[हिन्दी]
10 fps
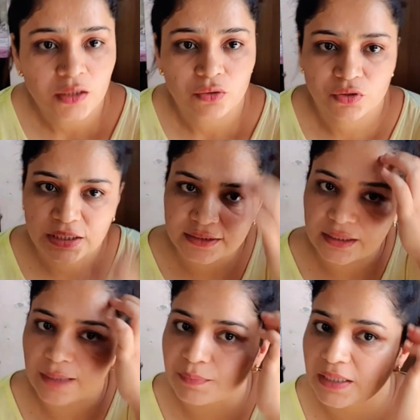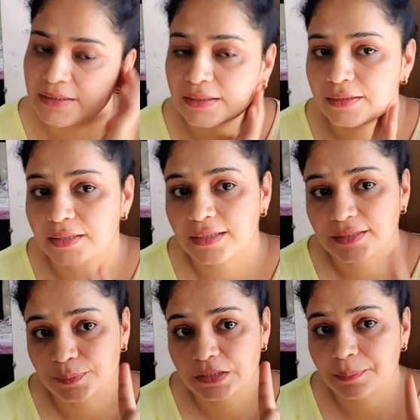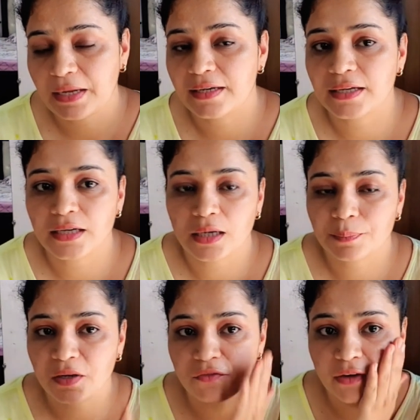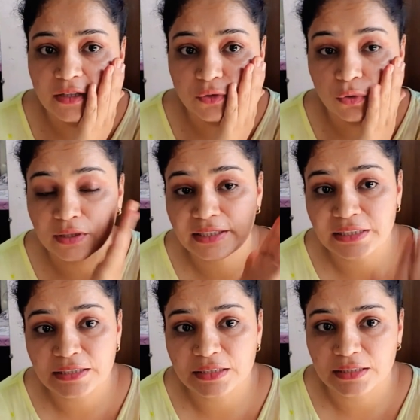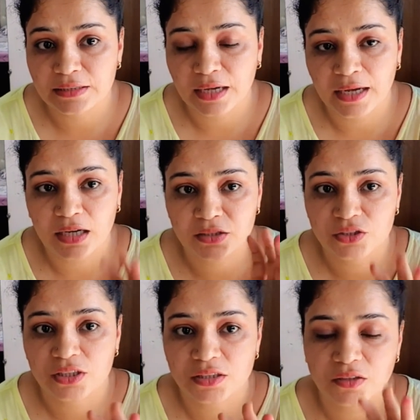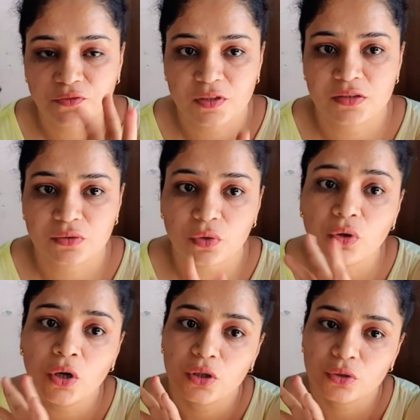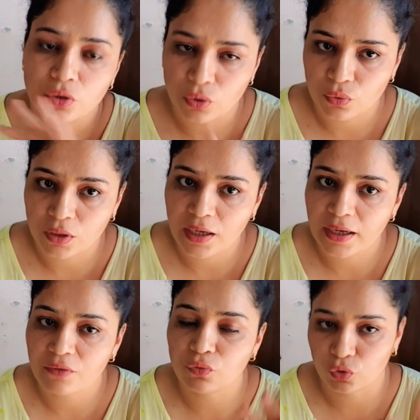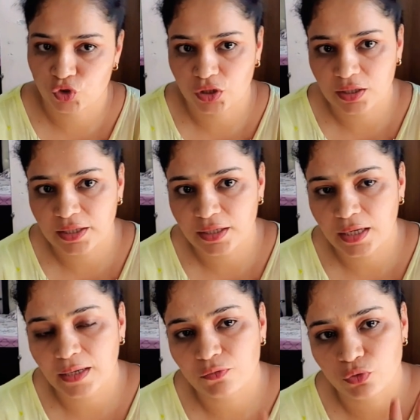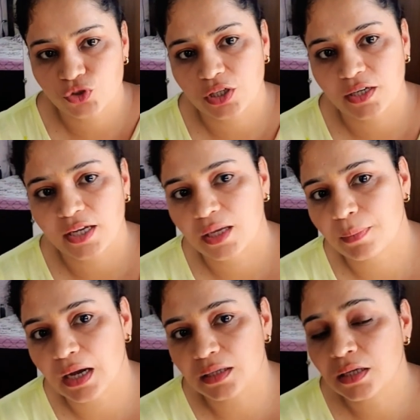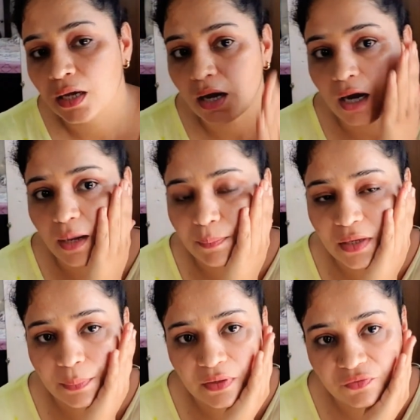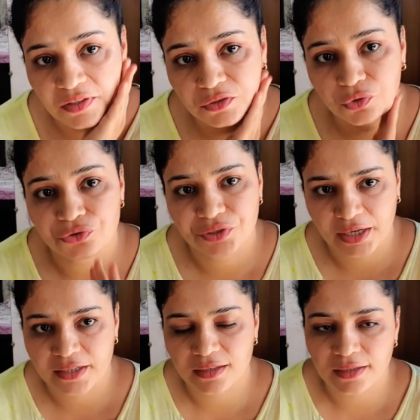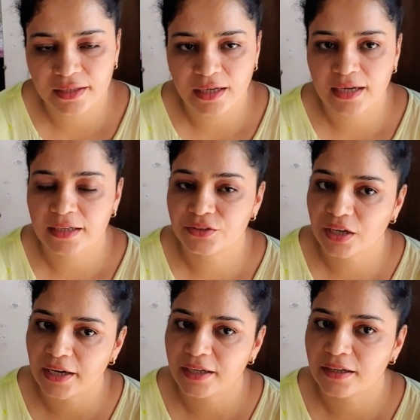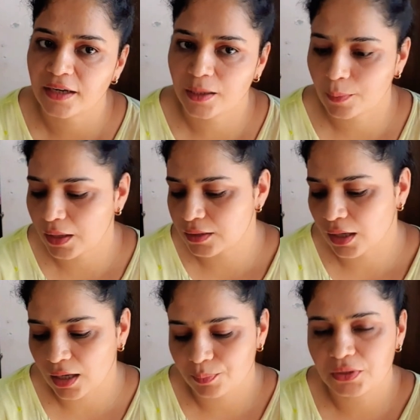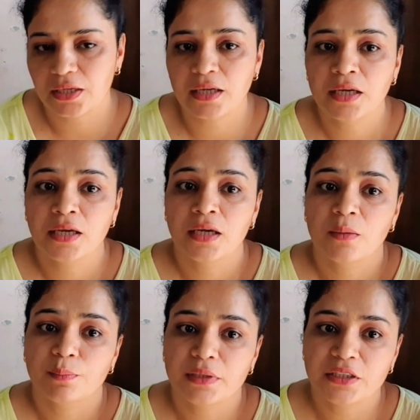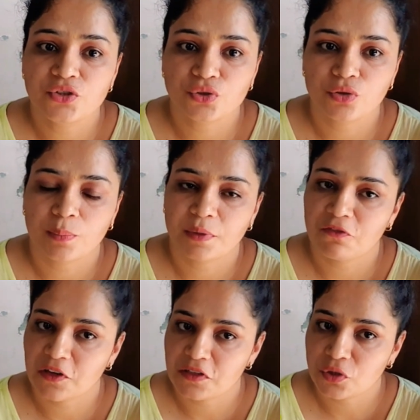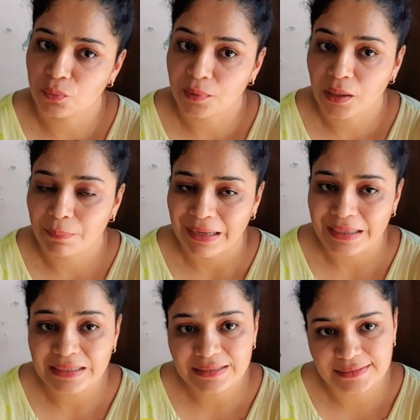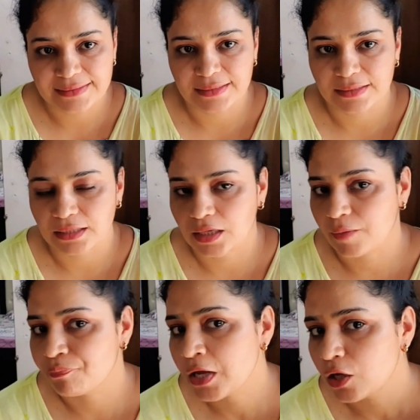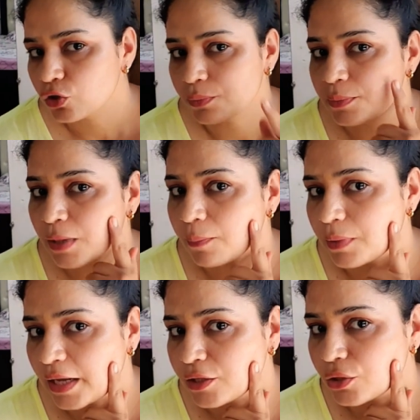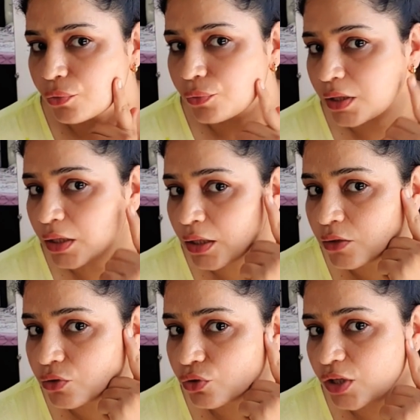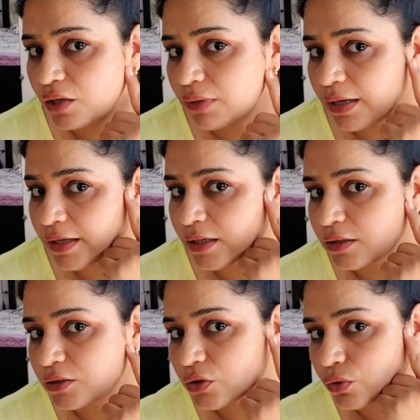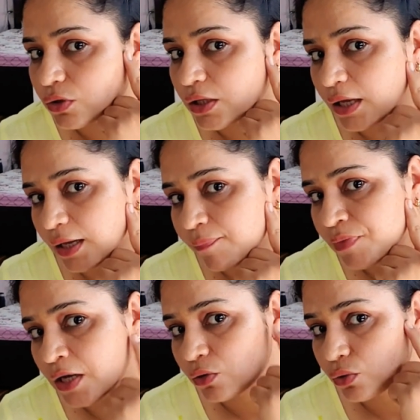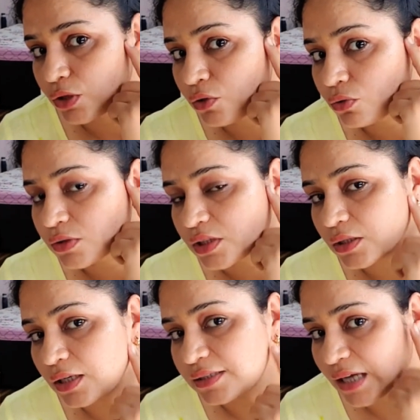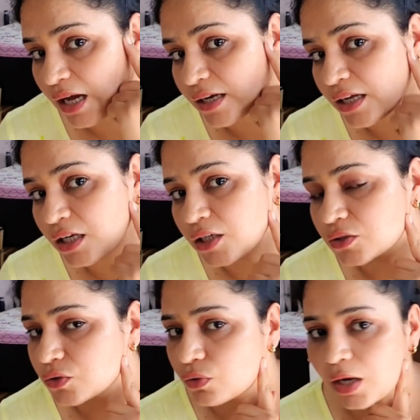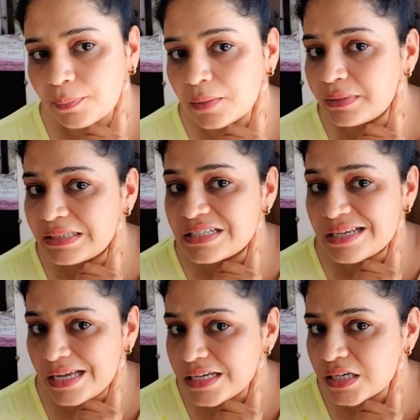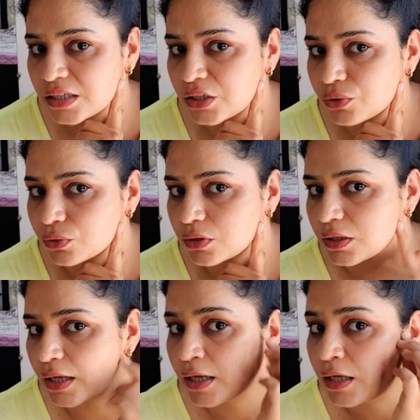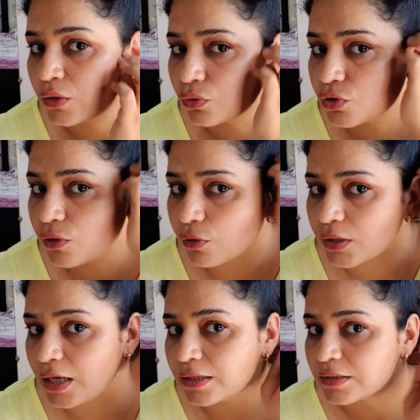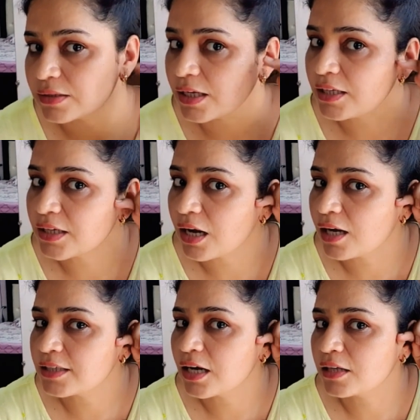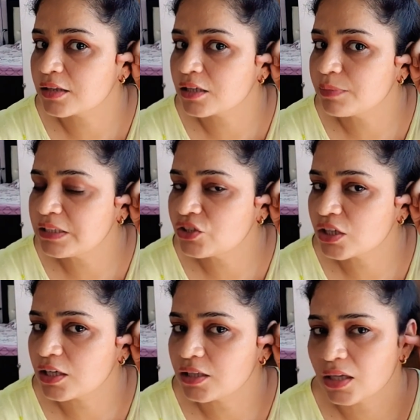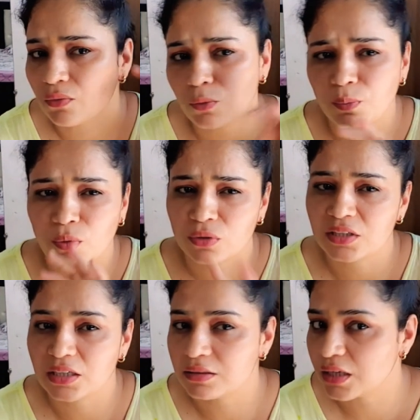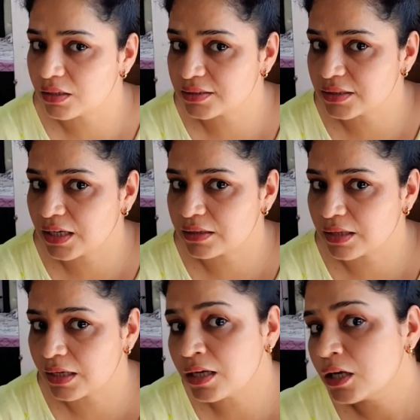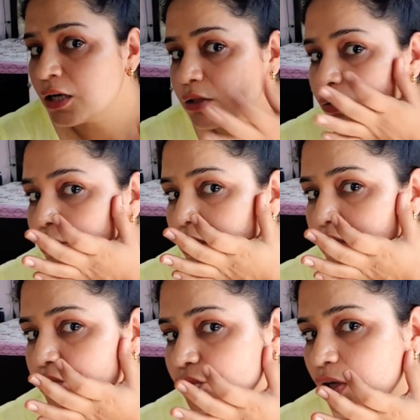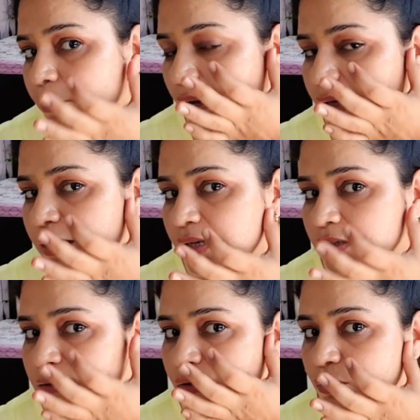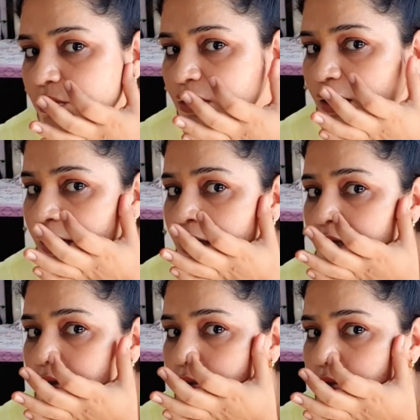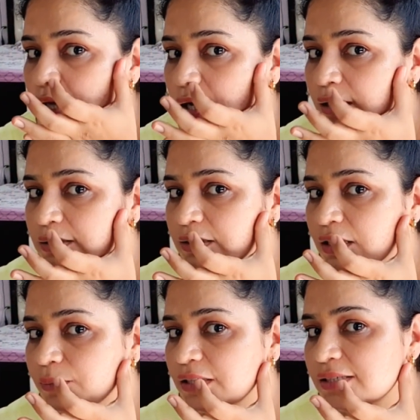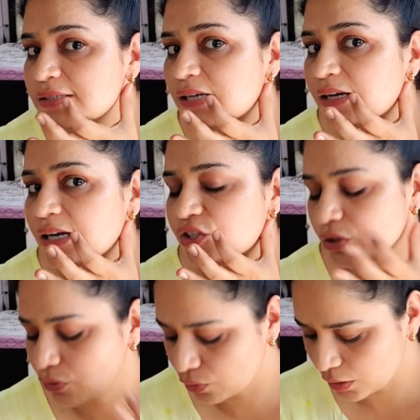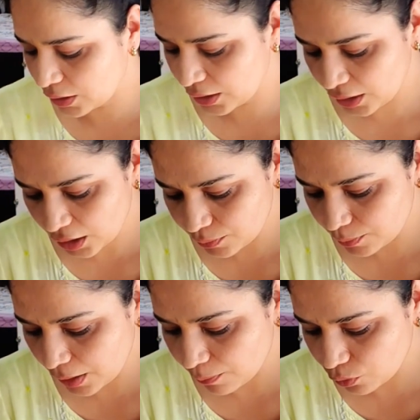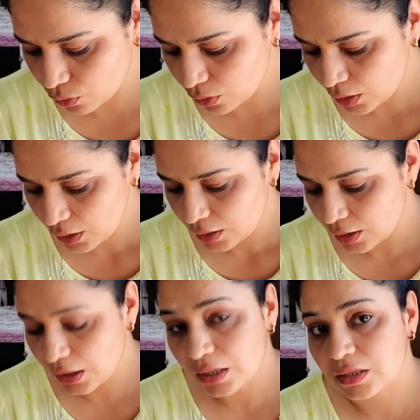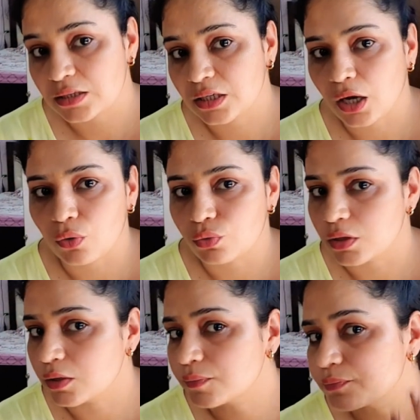तो जैसे आप देख सकते हैं सबसे पहले अपने फेस को क्लीन करना है अच्छे से फेस को धोना है वॉश कर लेना है वॉश करने के बाद आपने अपने फेस को ड्राई कर लेना है ड्राई करने के बाद आप ये ब्लीच को अपने फेस के ऊपर अप्लाई कर सकते हैं तो अभी मैं अप्लाई करूंगी जो ये वाले हेयर्स होते हैं तो इन सारे हेयर्स को आपने ब्लीच नहीं करनी होती है कुछ लोग क्या करते हैं यहाँ यहाँ तक ब्लीच कर लेते हैं वो बहुत गंदा नज़र आता है तो ये जो हमारे हेयर्स होते हैं तो यहाँ से हम इस डायरेक्शन को करेंगे अभी मैं आपको लगा के दिखाऊंगी